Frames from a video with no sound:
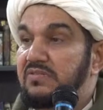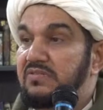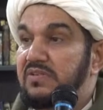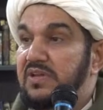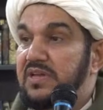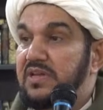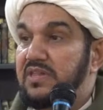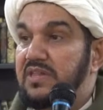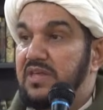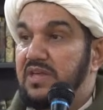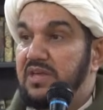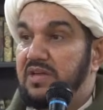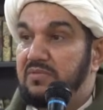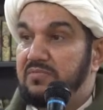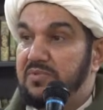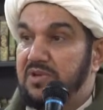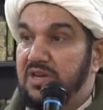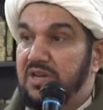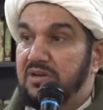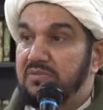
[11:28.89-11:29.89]
فاذا
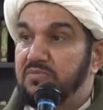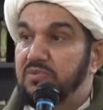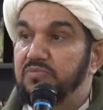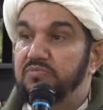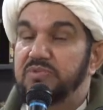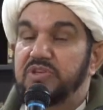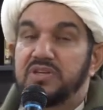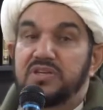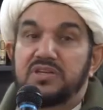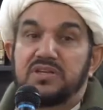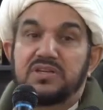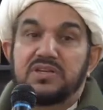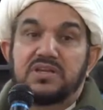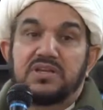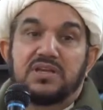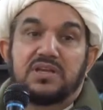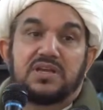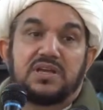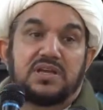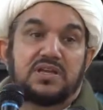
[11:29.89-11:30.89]
من الممكن
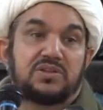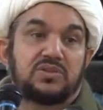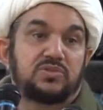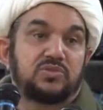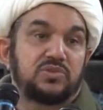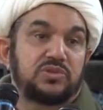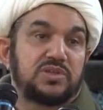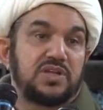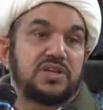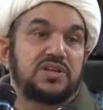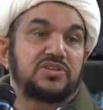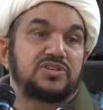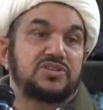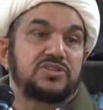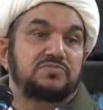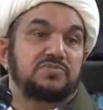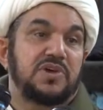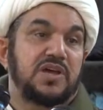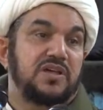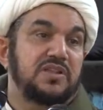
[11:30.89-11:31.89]
ان
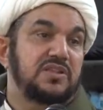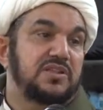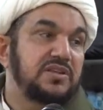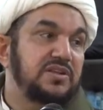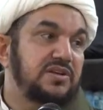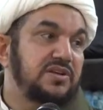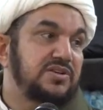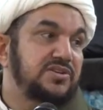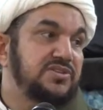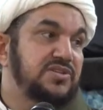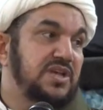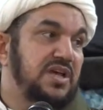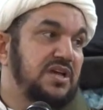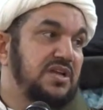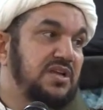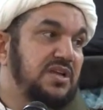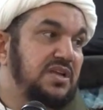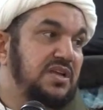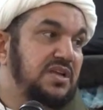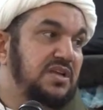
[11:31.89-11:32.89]
تترجم هذه
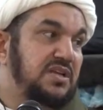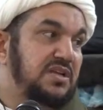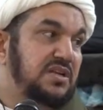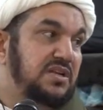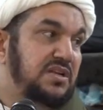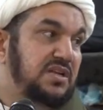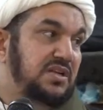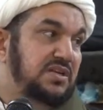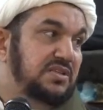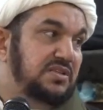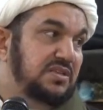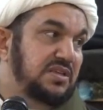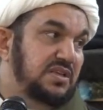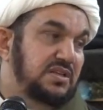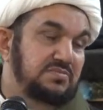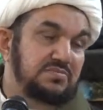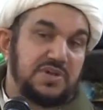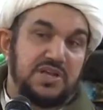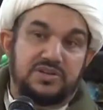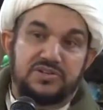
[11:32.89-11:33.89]
الرساله لعد
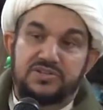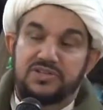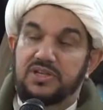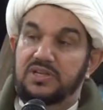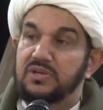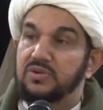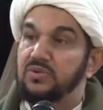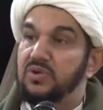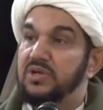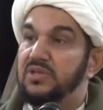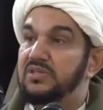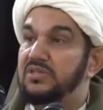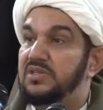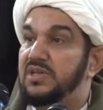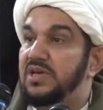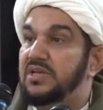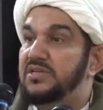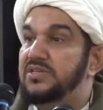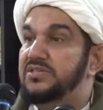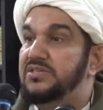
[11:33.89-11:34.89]
المرجع الوقت
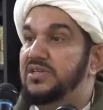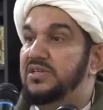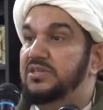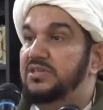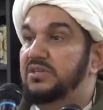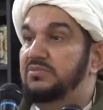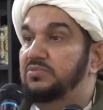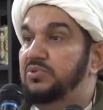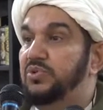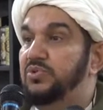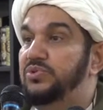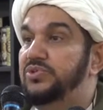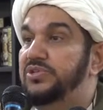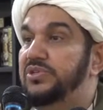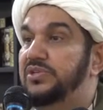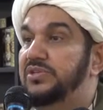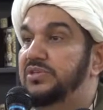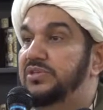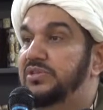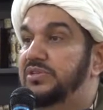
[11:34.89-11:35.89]
كان السيد
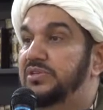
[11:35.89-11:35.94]
البروجردي